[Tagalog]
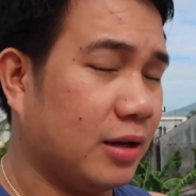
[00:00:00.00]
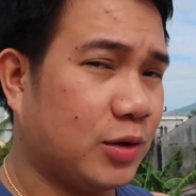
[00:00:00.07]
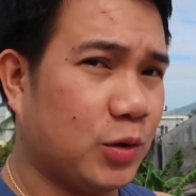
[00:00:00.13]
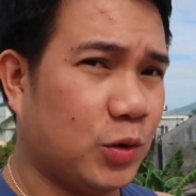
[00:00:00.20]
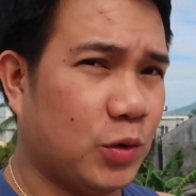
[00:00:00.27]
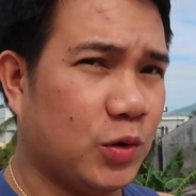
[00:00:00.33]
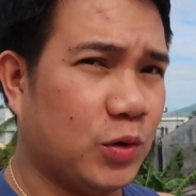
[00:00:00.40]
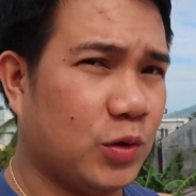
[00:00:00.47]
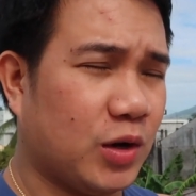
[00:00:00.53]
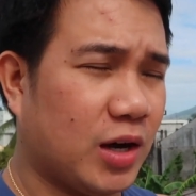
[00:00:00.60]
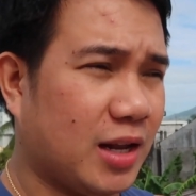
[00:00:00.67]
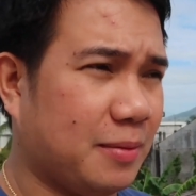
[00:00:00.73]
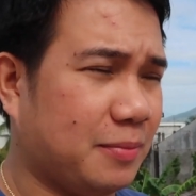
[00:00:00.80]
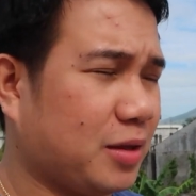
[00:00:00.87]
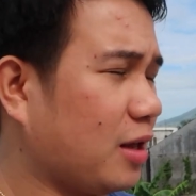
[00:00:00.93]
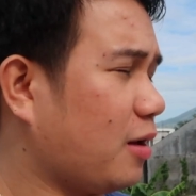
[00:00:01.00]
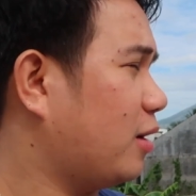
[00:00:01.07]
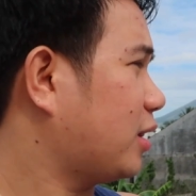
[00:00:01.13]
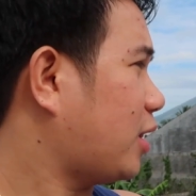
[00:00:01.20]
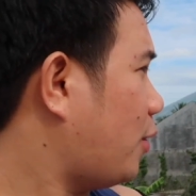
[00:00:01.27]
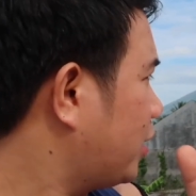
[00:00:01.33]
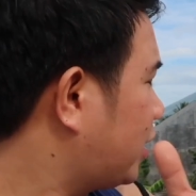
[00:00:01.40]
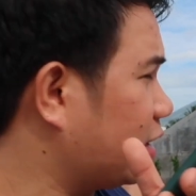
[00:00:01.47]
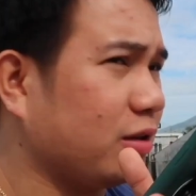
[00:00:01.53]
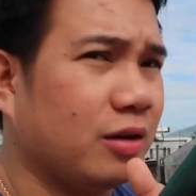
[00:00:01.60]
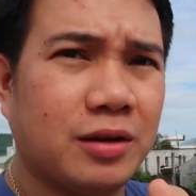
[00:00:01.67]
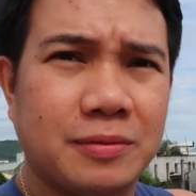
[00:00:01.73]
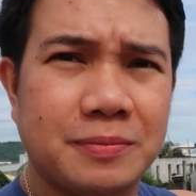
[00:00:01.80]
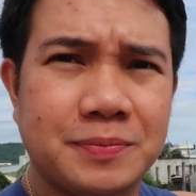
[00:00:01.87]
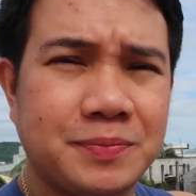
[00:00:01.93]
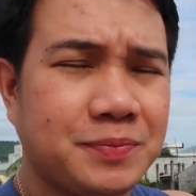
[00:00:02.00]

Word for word: Kung, alam tao, ang tawag dito?